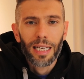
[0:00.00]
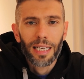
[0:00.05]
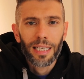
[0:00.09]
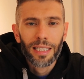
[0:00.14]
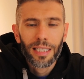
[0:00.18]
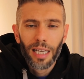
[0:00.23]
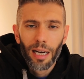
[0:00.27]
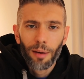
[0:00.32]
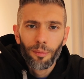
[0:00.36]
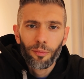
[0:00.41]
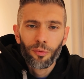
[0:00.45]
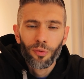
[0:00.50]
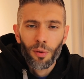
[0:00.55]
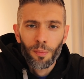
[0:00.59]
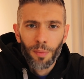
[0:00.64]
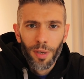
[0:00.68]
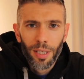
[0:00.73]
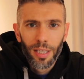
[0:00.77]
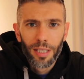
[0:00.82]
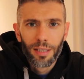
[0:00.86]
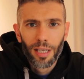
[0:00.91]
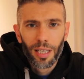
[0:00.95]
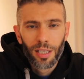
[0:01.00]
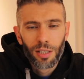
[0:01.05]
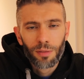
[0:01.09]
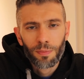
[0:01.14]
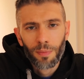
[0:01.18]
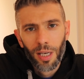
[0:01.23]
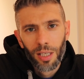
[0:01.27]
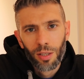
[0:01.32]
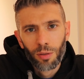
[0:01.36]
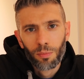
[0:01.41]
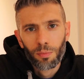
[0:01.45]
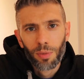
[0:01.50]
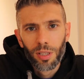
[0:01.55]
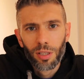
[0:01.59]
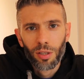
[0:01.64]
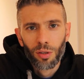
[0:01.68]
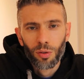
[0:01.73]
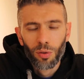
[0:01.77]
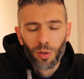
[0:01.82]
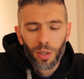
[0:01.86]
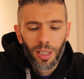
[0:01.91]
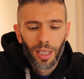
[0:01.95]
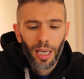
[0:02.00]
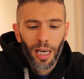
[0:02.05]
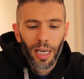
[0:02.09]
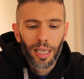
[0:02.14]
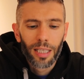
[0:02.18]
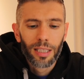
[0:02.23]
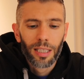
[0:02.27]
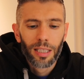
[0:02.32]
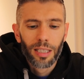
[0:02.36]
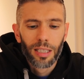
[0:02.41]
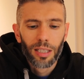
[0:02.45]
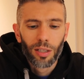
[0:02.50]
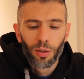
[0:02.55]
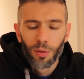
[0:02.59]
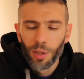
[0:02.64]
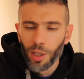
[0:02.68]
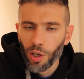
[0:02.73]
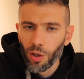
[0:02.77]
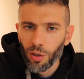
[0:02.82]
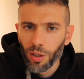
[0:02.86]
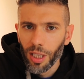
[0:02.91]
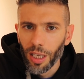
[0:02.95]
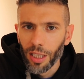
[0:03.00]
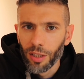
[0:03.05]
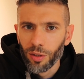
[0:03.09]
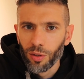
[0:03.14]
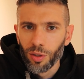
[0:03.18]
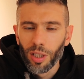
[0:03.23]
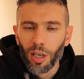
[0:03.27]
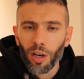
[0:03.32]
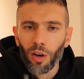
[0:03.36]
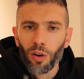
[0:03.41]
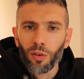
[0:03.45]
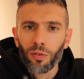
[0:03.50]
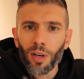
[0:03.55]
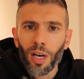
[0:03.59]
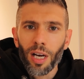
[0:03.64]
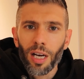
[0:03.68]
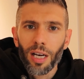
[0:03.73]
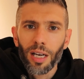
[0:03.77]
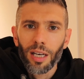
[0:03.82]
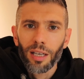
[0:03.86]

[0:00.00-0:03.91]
Ich habe für mich jetzt mal so ein bisschen durchgerechnet, da komme ich auch gleich noch drauf,